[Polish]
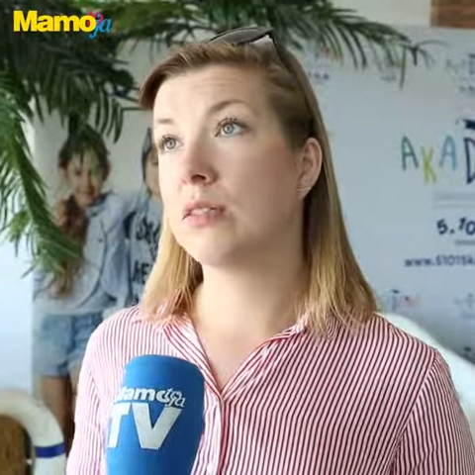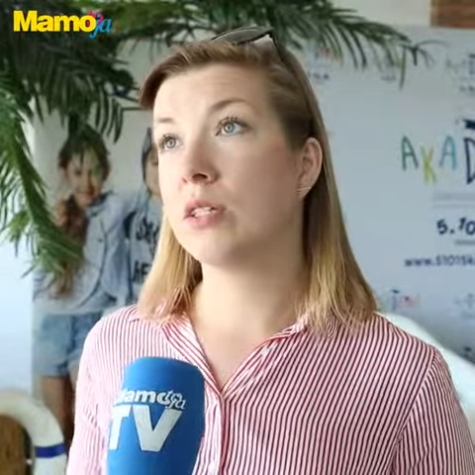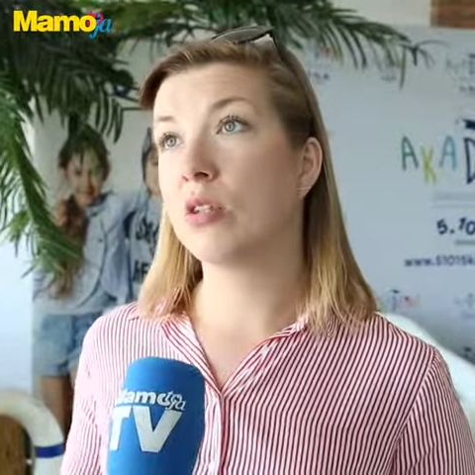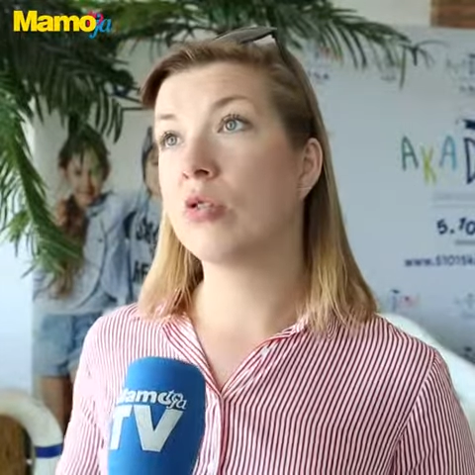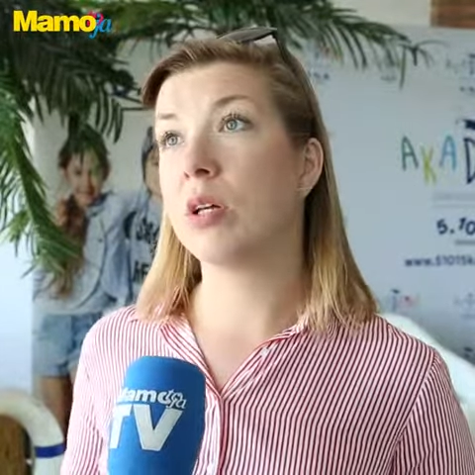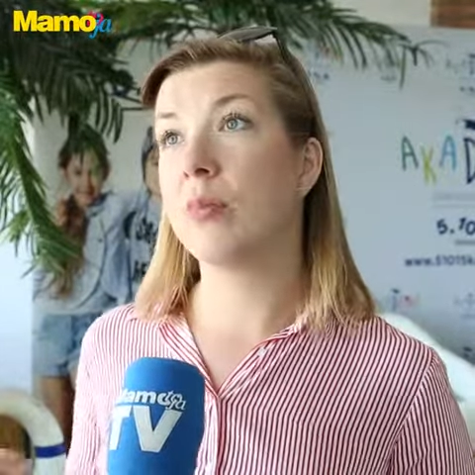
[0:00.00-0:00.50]

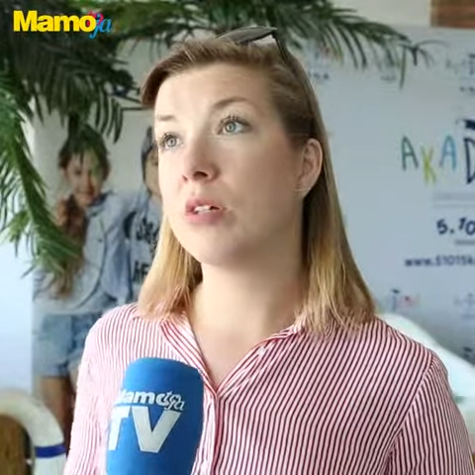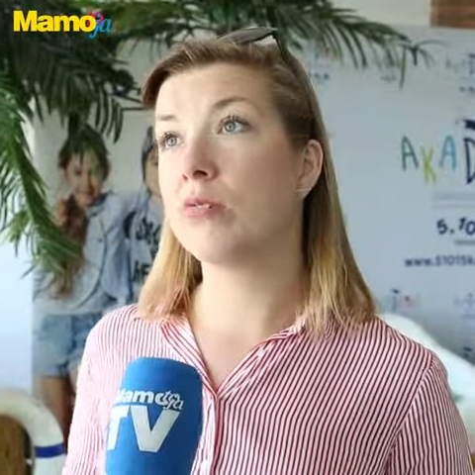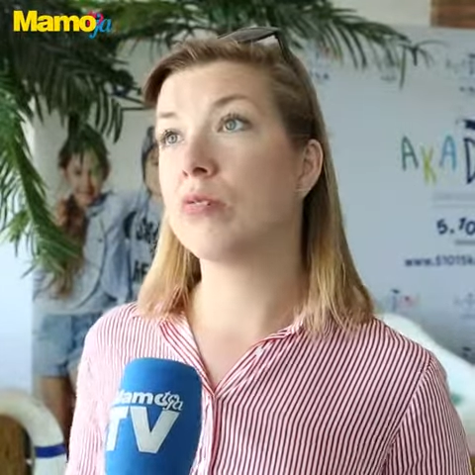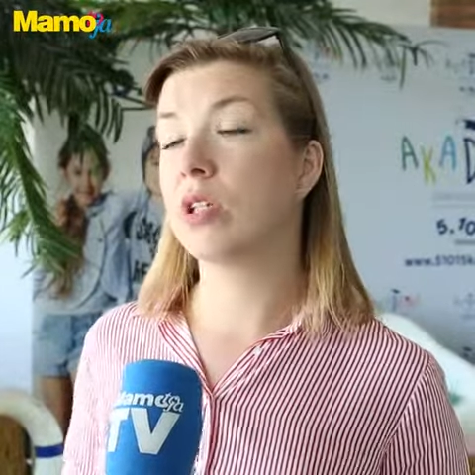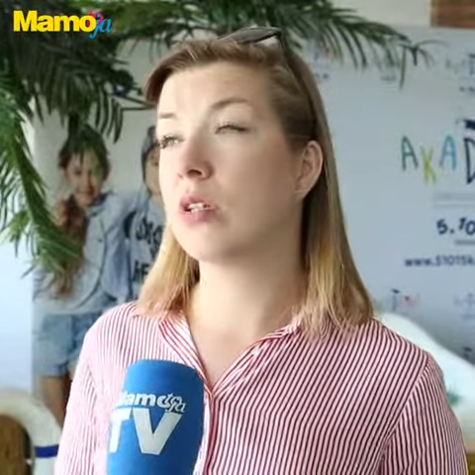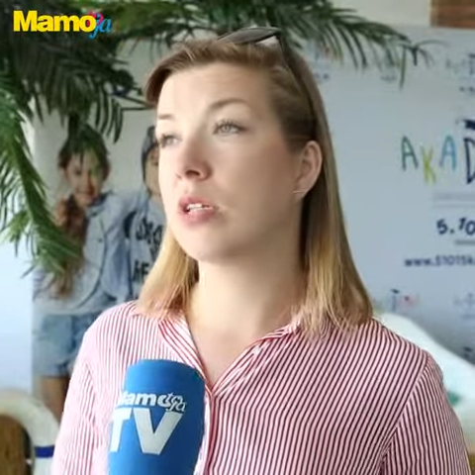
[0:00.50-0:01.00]
tego
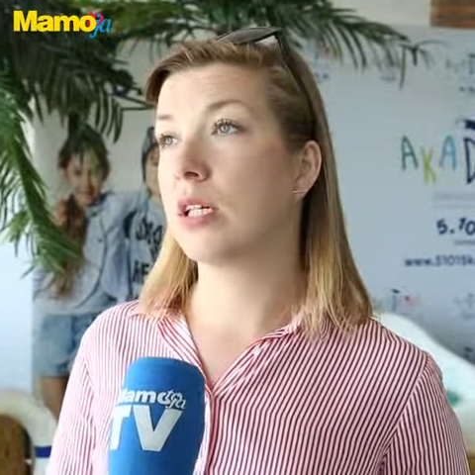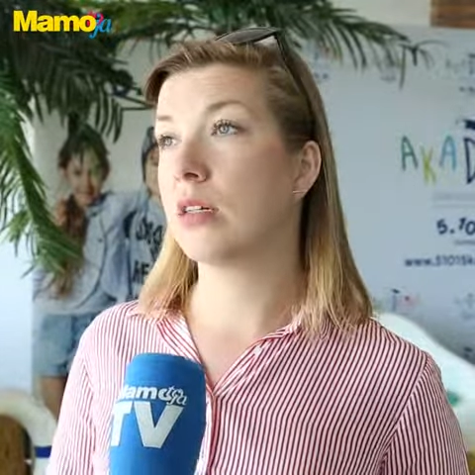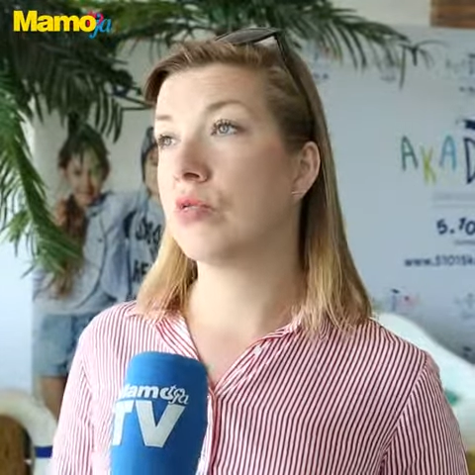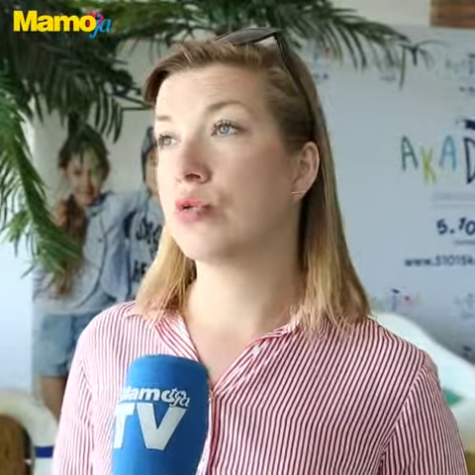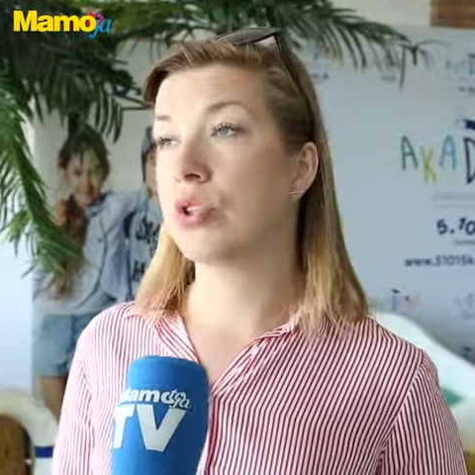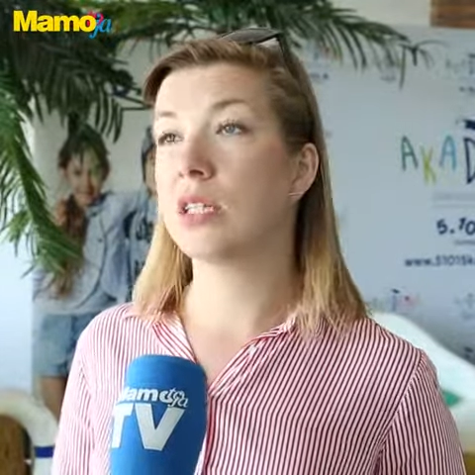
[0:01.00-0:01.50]
tabletu,
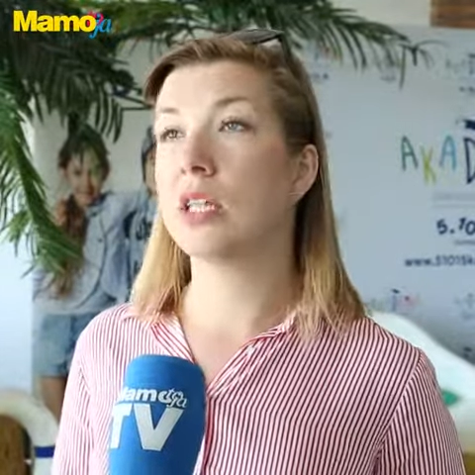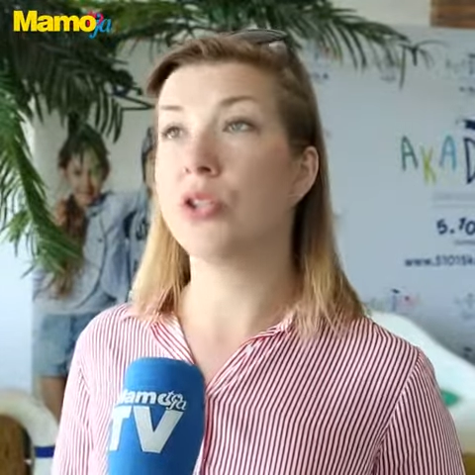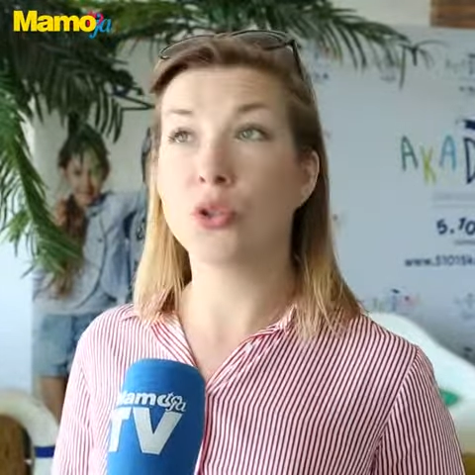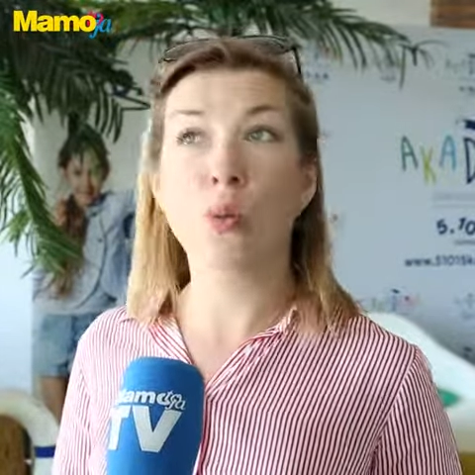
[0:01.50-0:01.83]
tego urządzenia się